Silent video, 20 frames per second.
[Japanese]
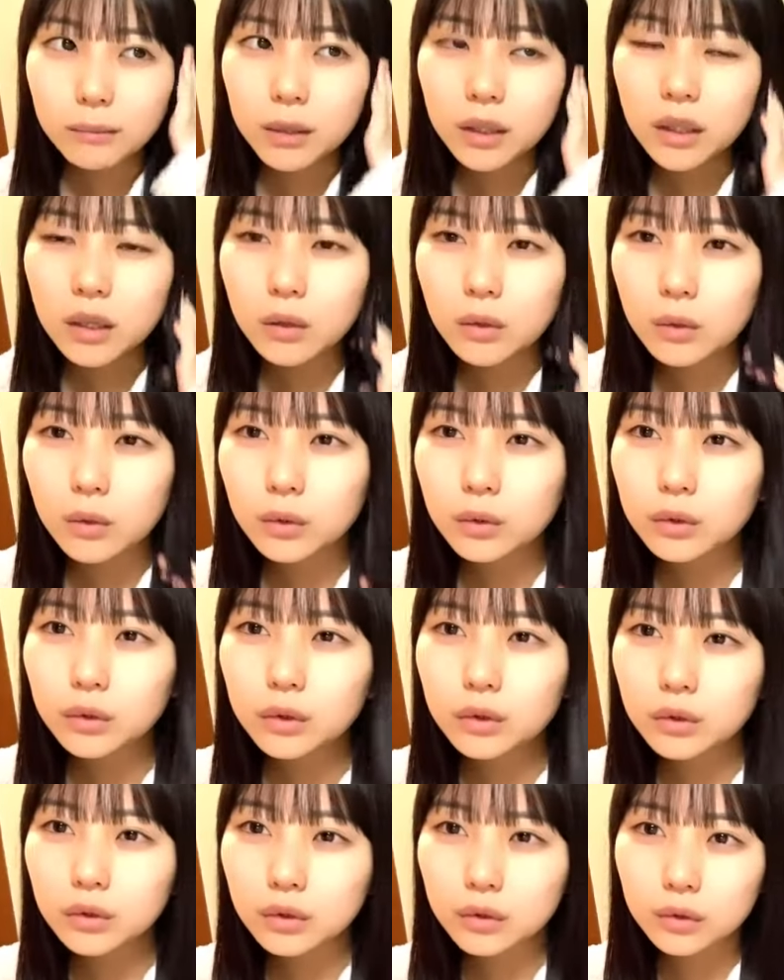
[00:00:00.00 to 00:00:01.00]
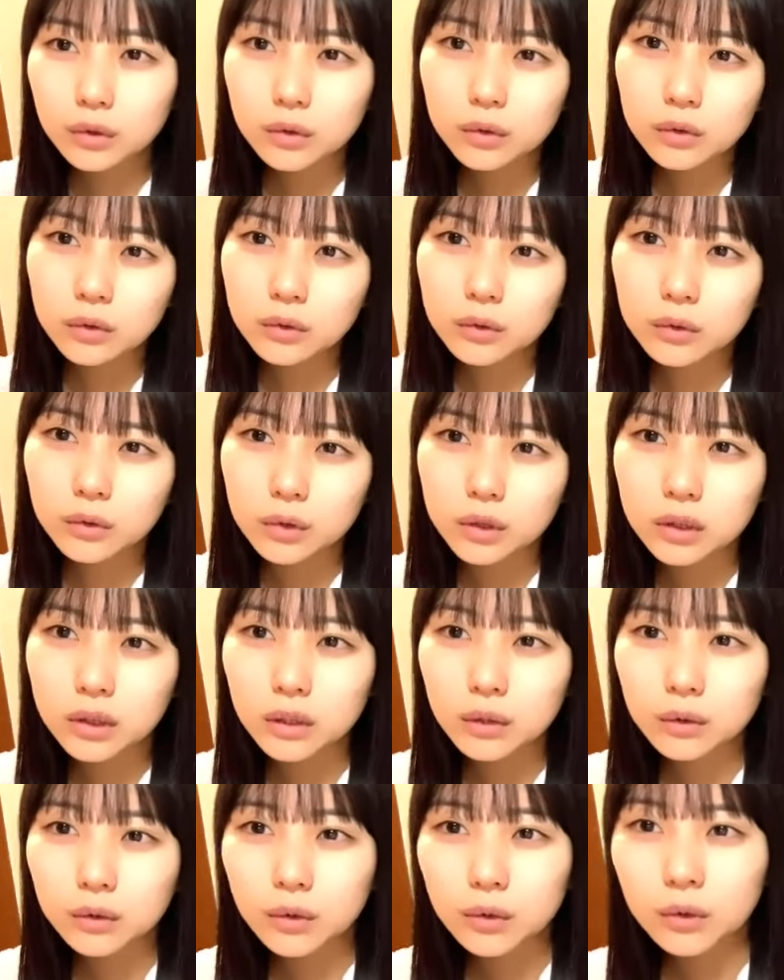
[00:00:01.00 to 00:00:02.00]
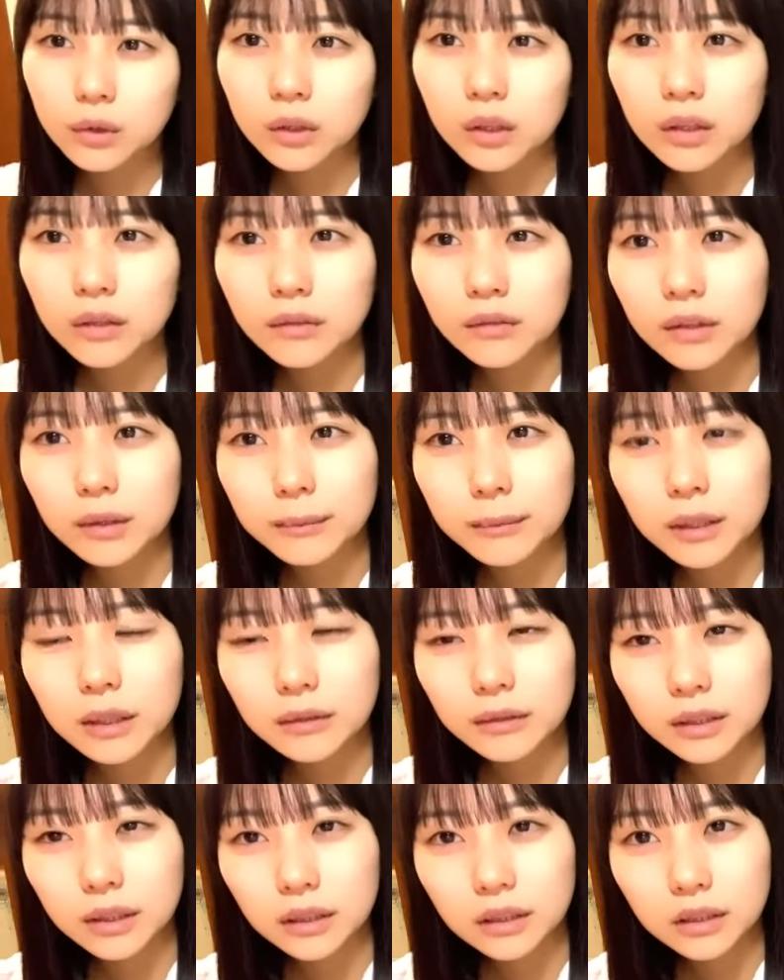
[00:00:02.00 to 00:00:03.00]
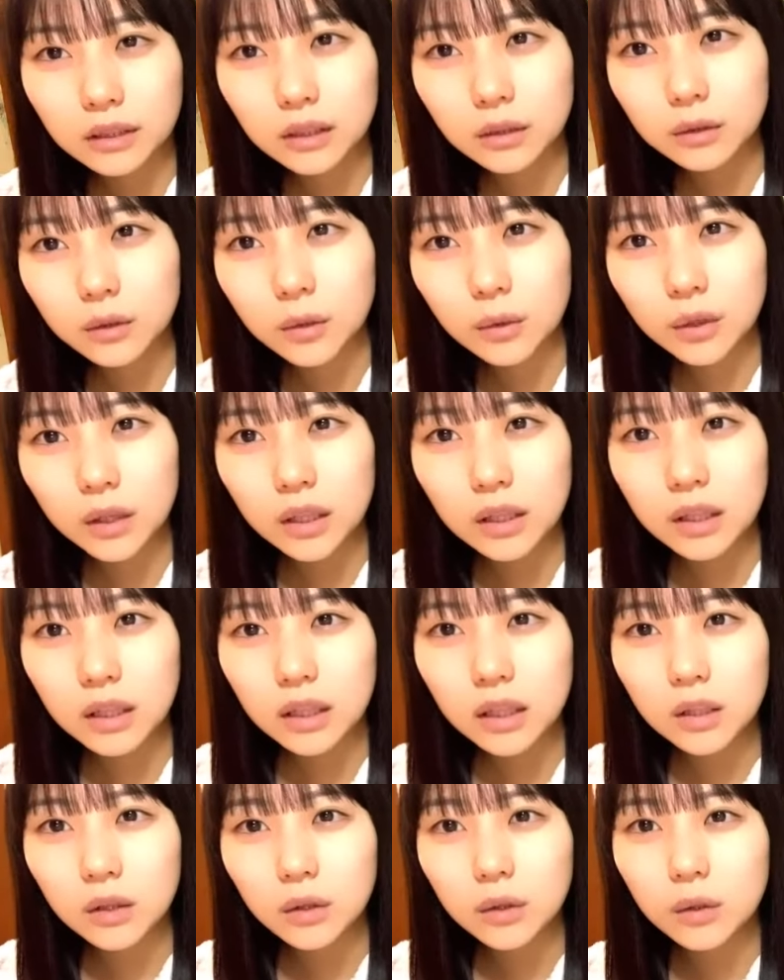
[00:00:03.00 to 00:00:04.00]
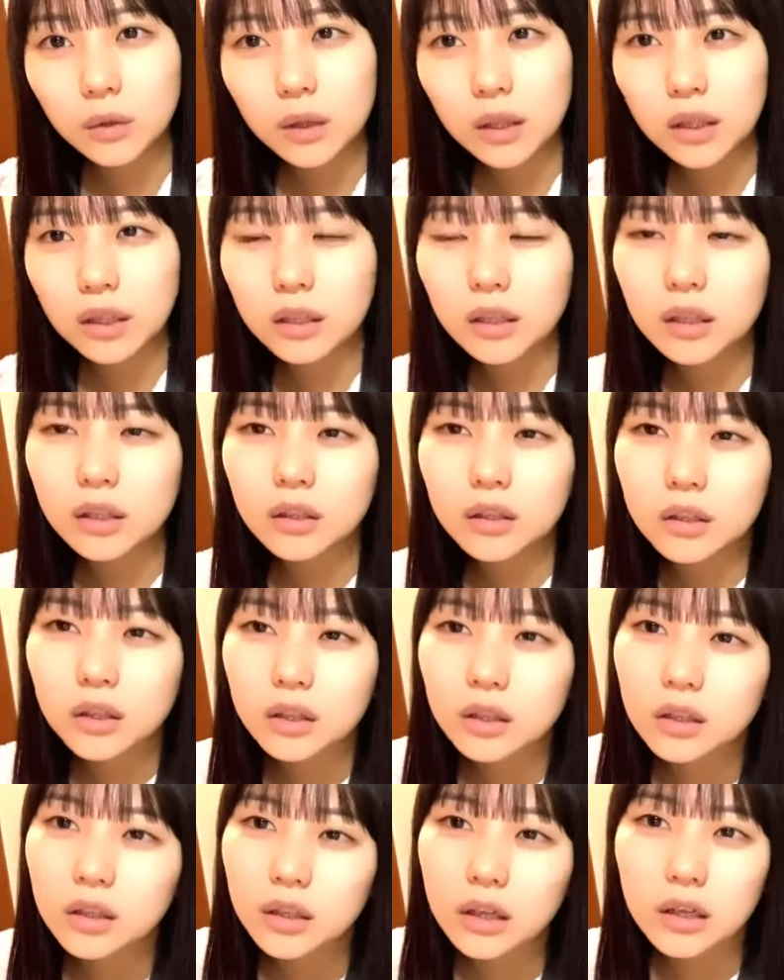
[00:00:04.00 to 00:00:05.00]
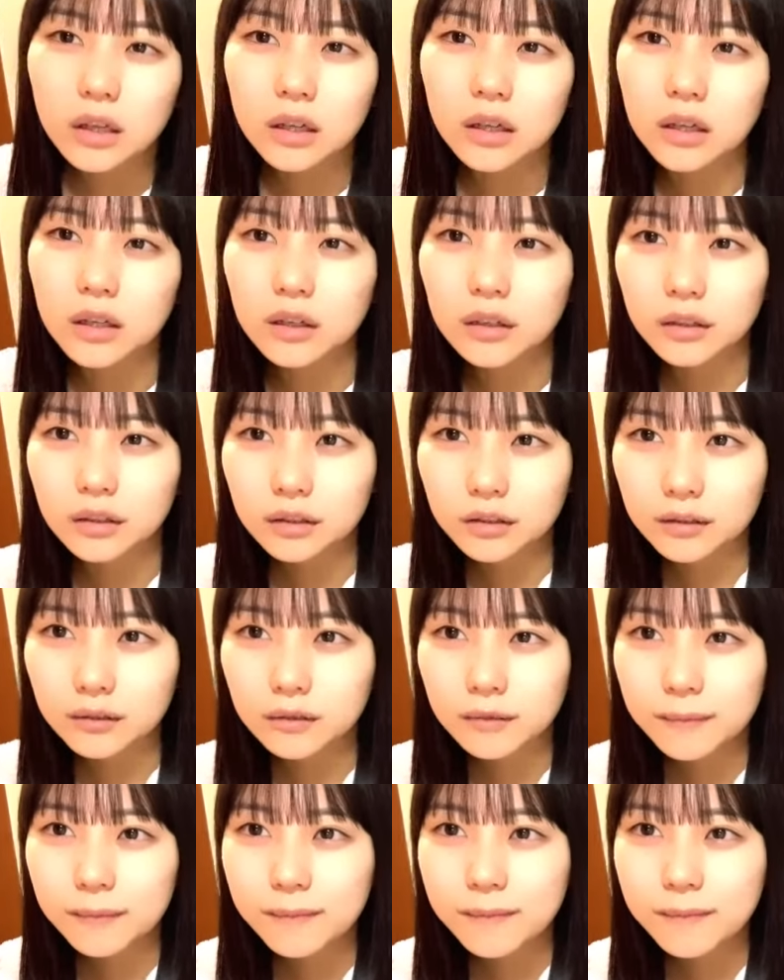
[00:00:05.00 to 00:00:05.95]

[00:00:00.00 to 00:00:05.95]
まあ、結婚するとしての条件はまあ私が尊敬できる人がいいなって考えです